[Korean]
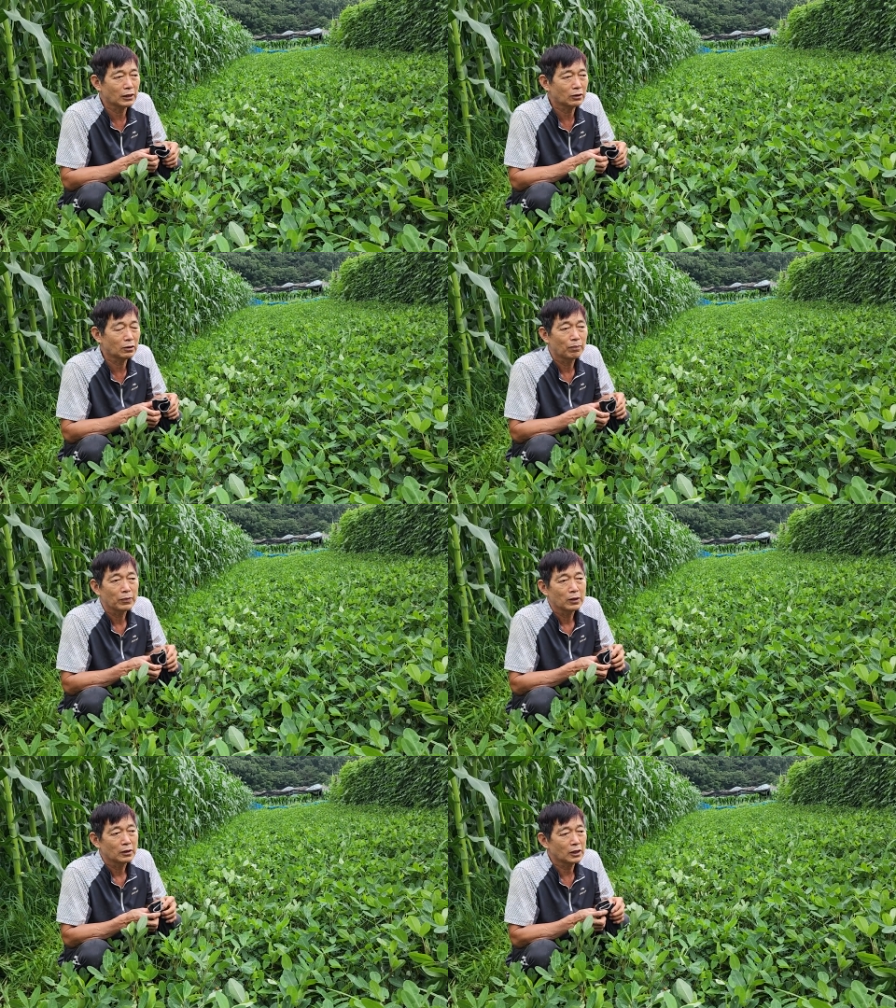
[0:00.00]
그래서
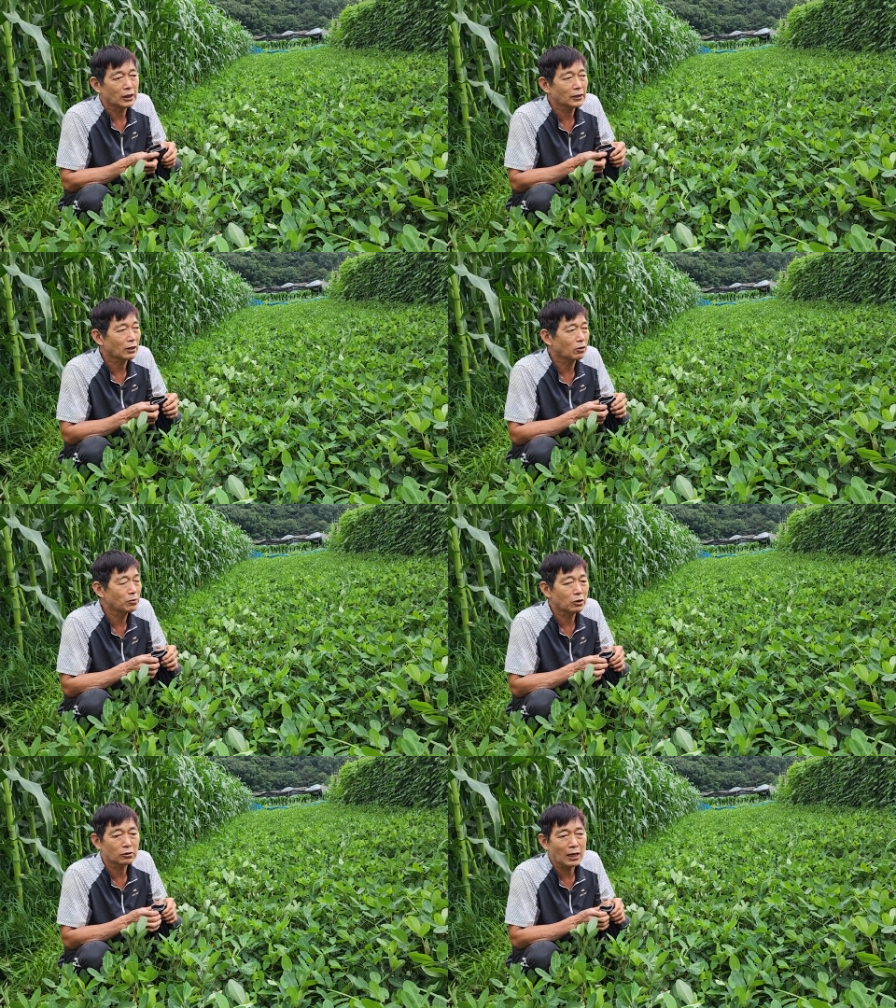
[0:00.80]
이 자색
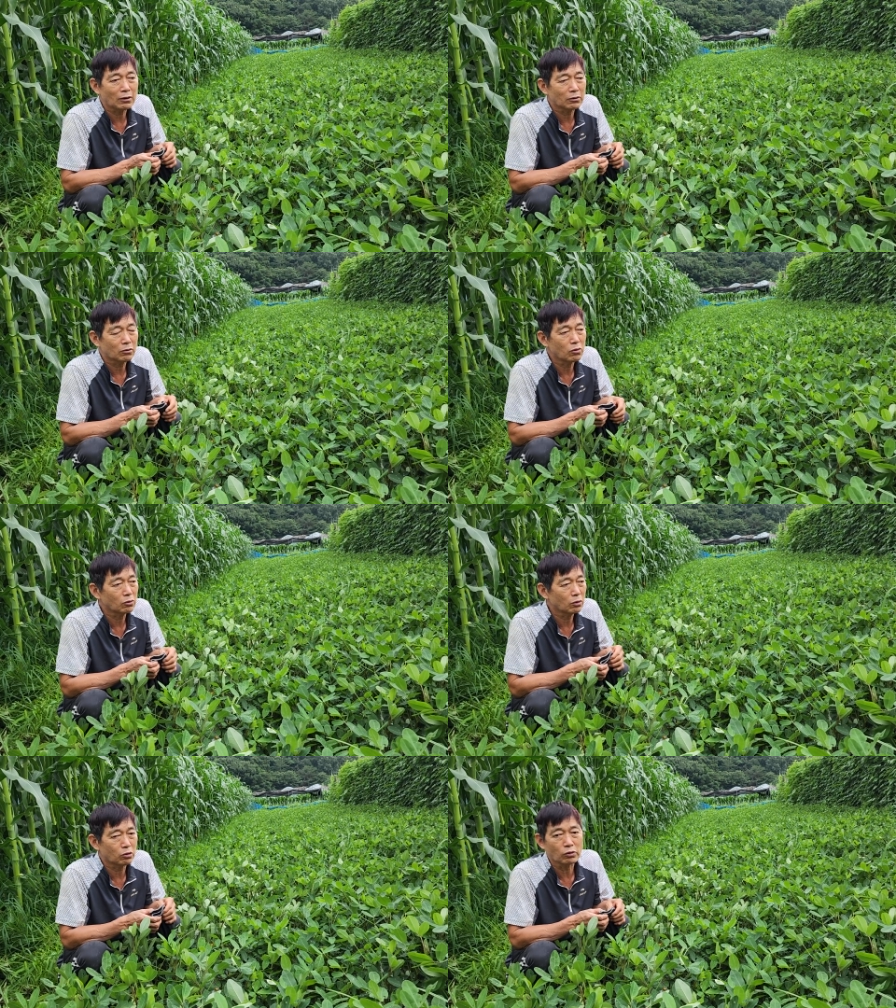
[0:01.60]
검정
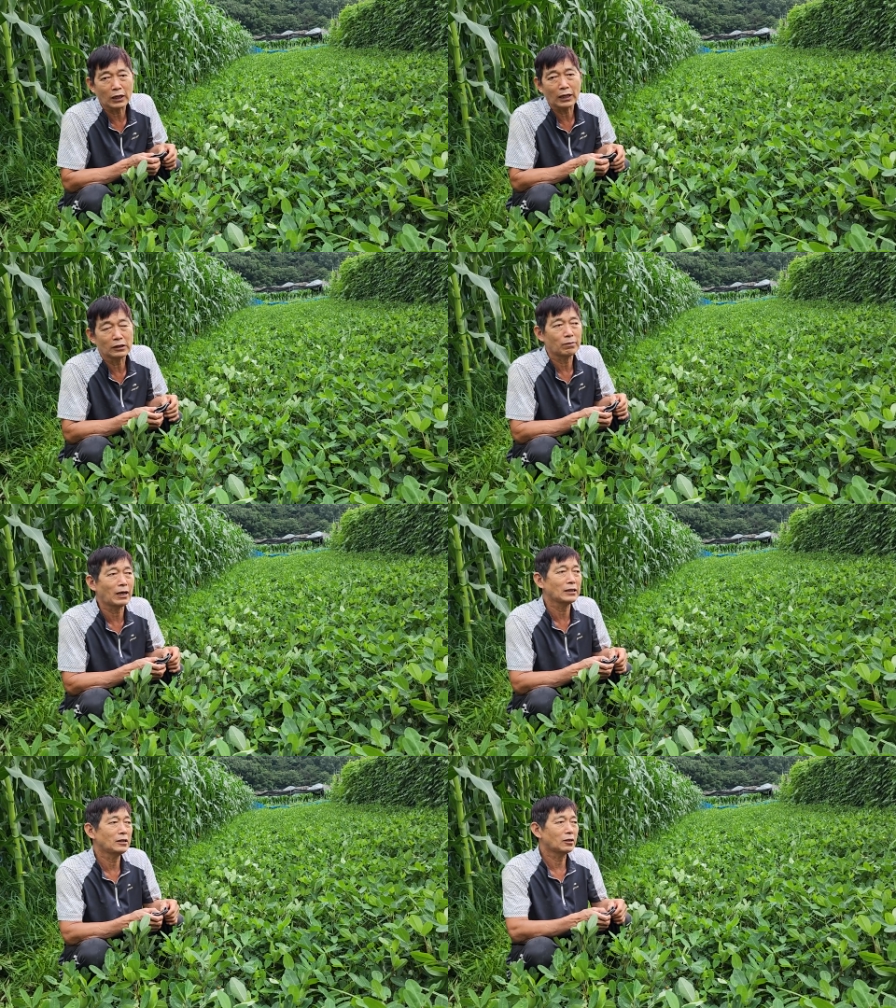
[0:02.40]
땅콩도 종자가 이제
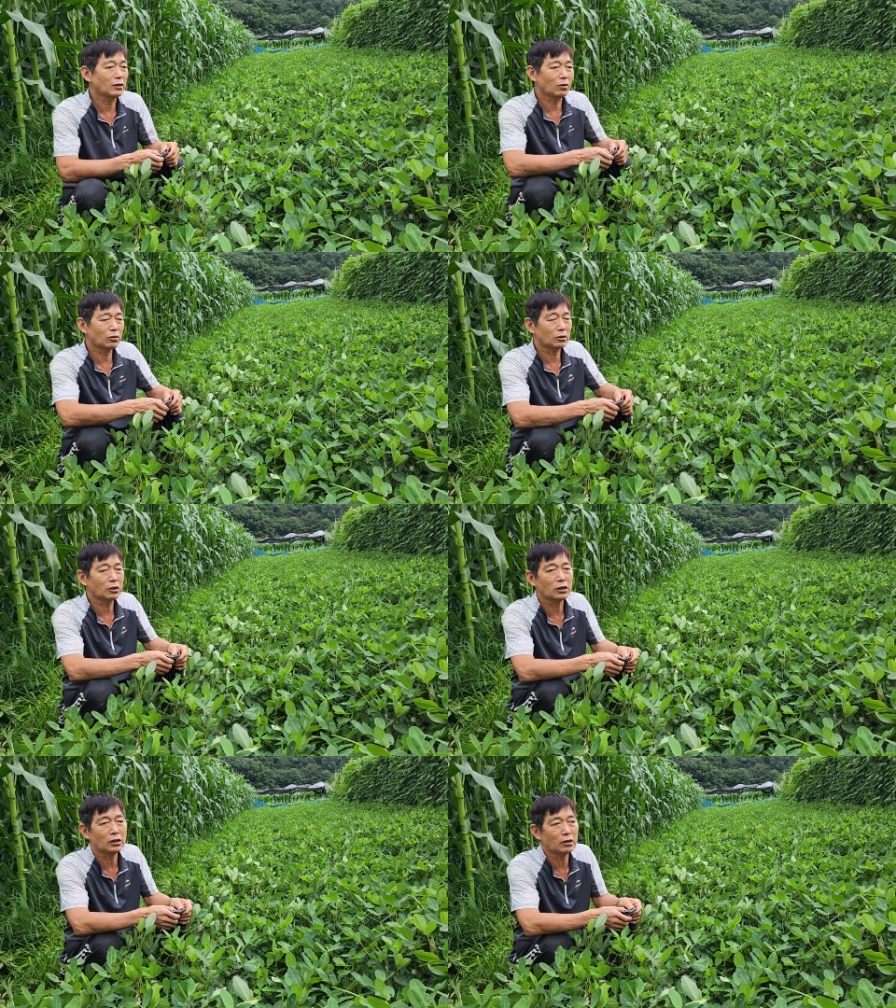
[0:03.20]
많이 있는데 이거는
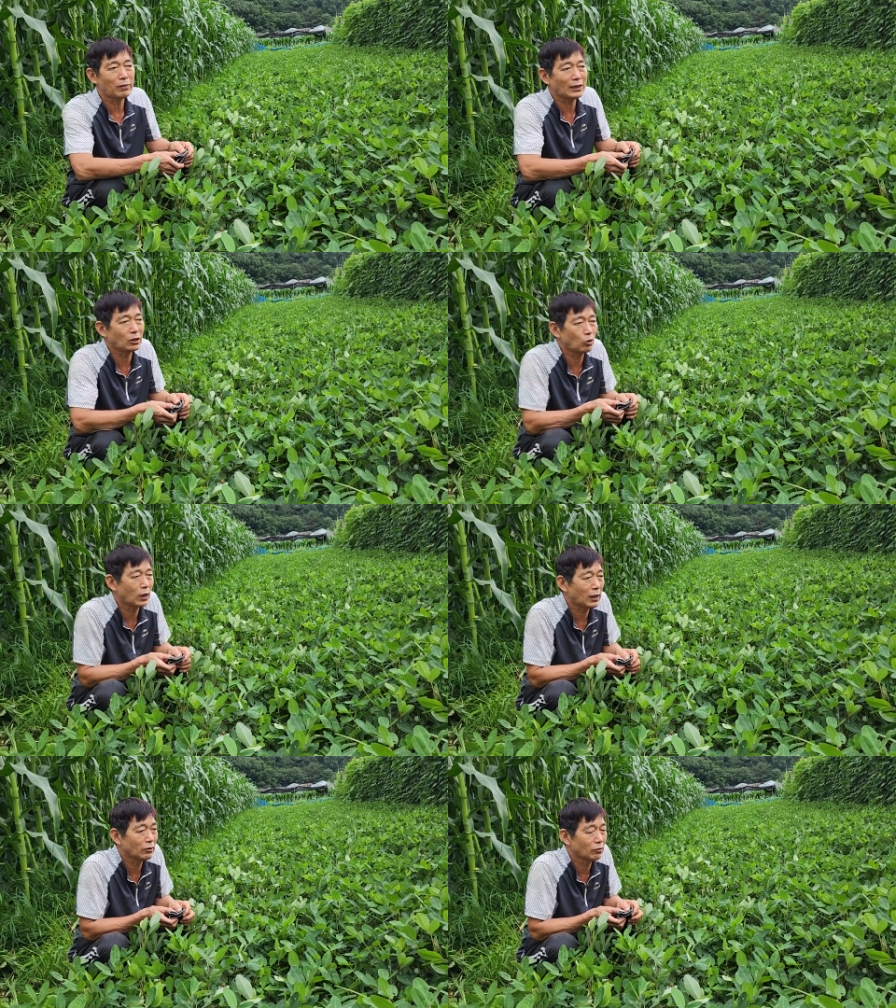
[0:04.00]
특히 이제 맛이
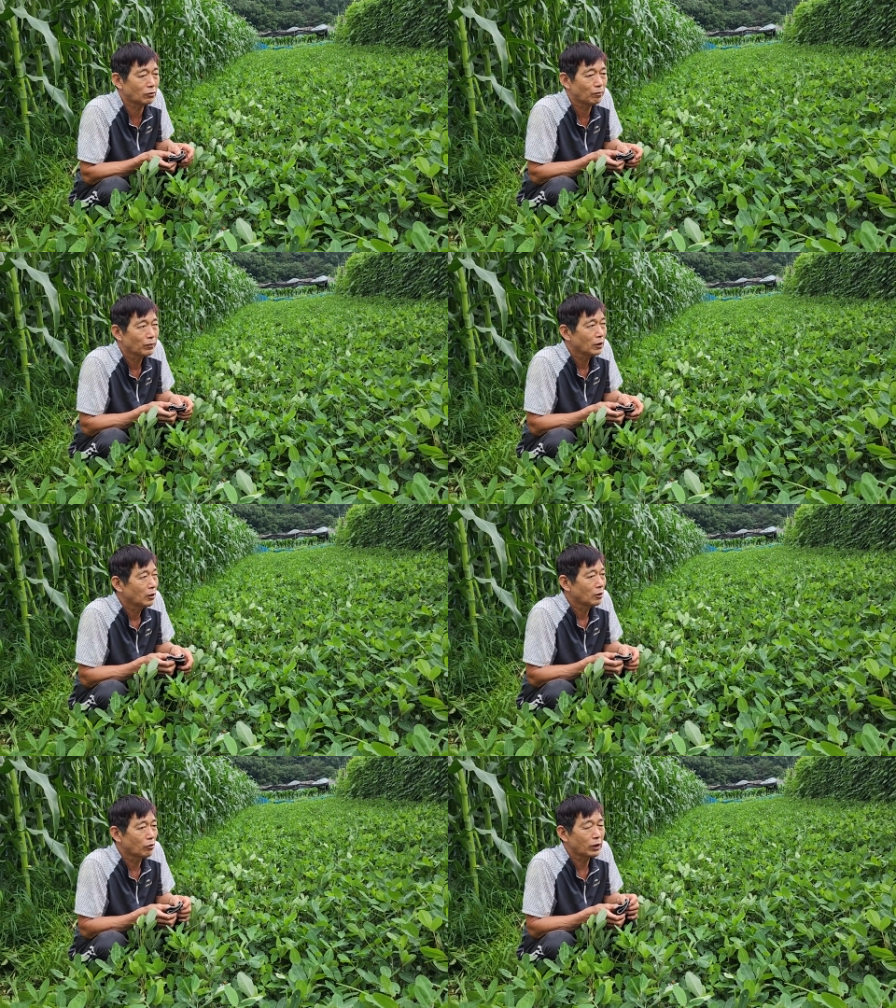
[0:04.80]
좋아가지고
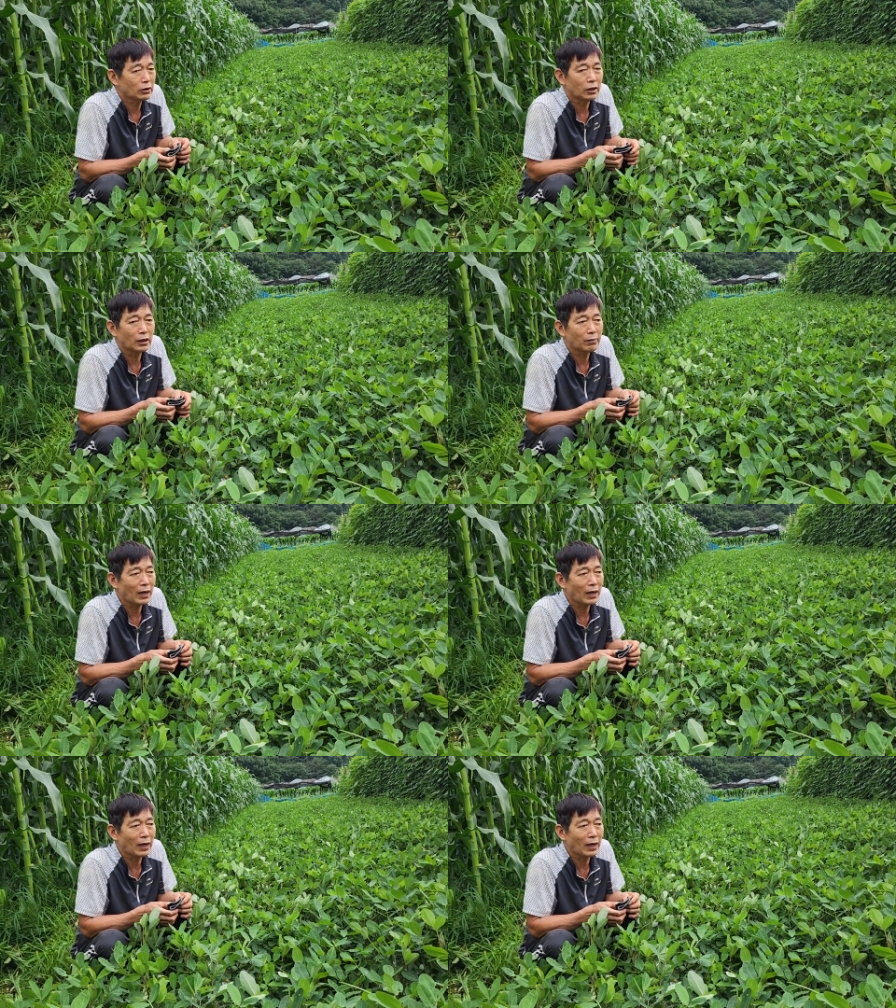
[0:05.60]
올해 저희가